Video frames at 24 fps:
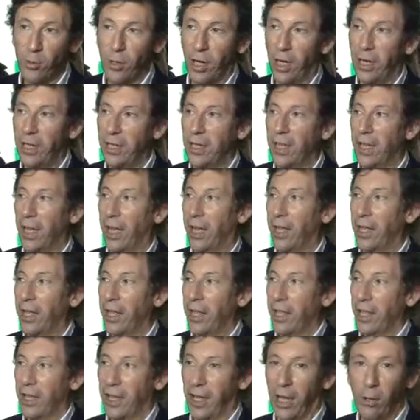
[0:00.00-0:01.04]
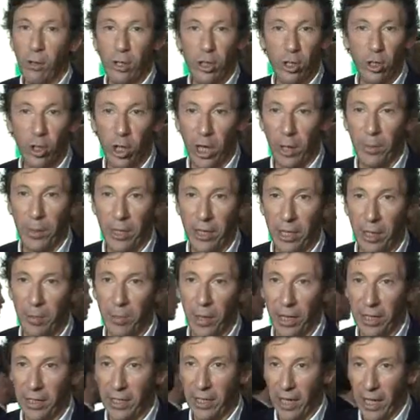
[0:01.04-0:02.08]
es una lista que no es solamente
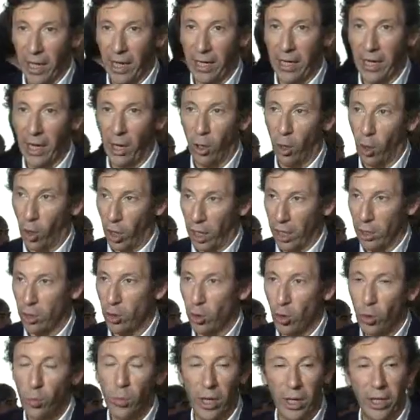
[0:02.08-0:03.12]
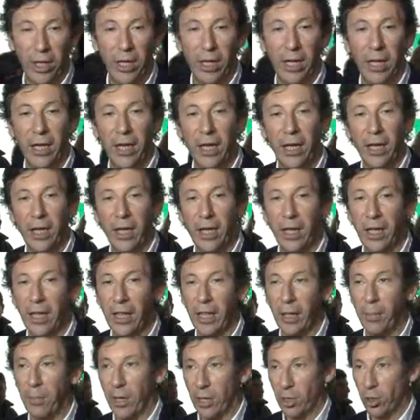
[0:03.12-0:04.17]
partidaria o la suma
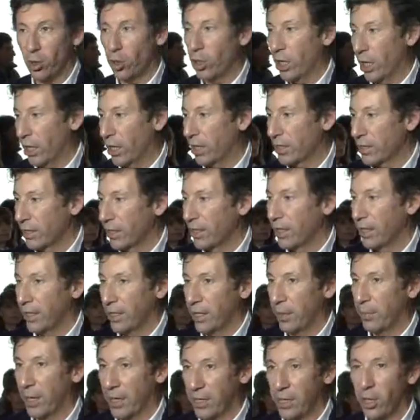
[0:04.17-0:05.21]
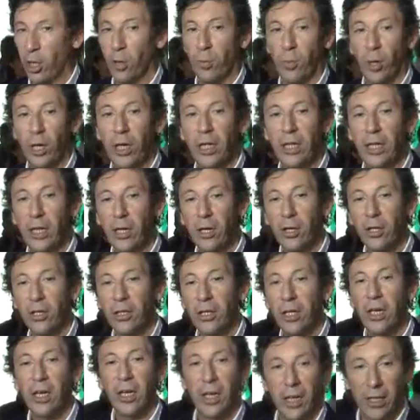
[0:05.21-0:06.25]
de, personas de partidos políticos,
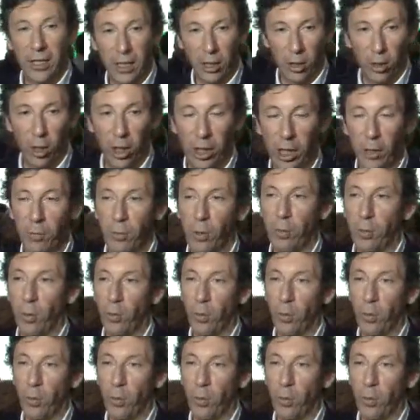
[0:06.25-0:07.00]
está todo el campo